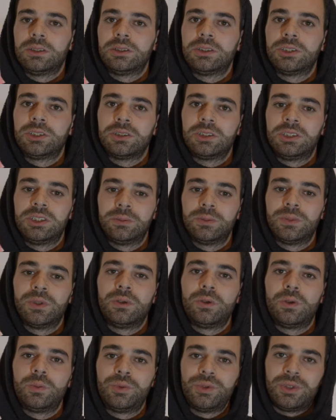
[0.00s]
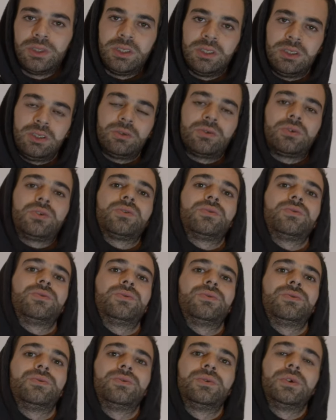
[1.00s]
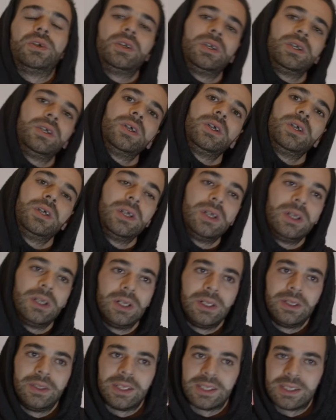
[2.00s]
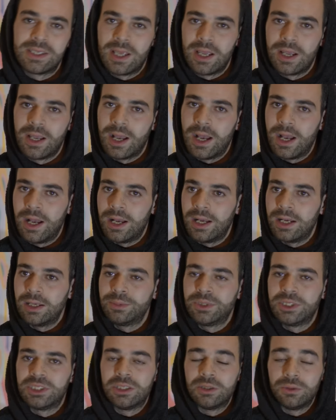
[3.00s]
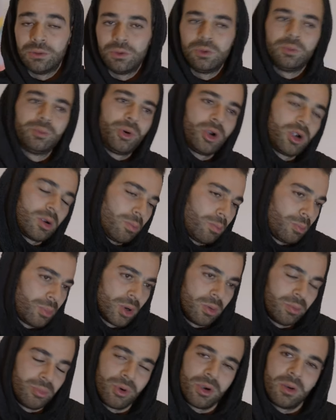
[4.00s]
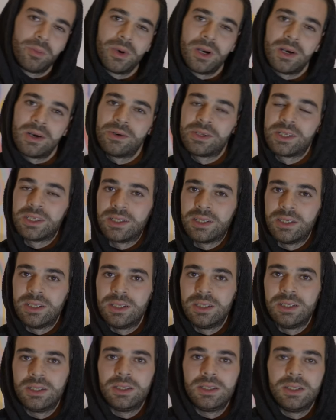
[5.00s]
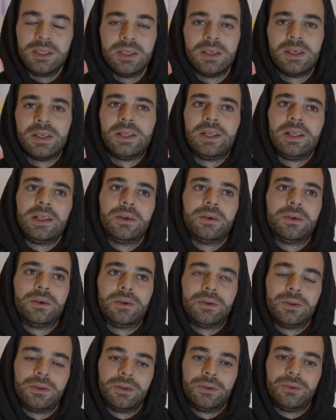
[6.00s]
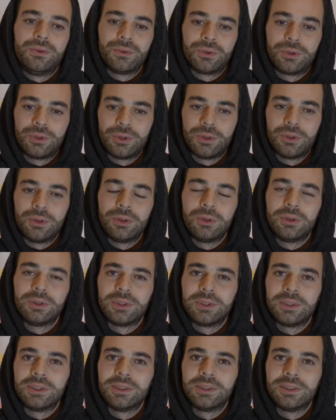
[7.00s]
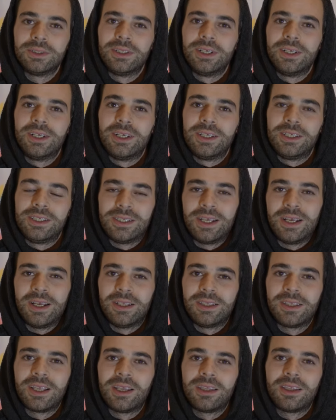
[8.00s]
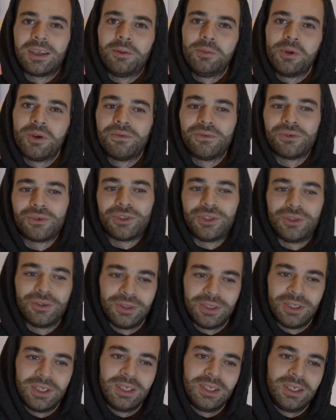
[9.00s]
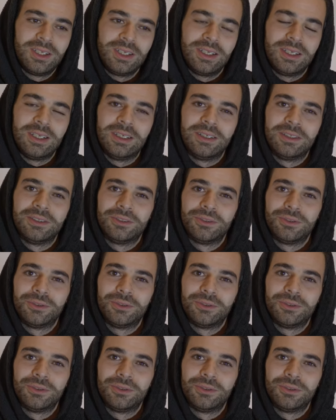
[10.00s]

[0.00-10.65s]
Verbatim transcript: gentiment reposté sur son Instagram. J'ai eu Paul Pogba aussi. Euh, donc ça a très très bien fonctionné.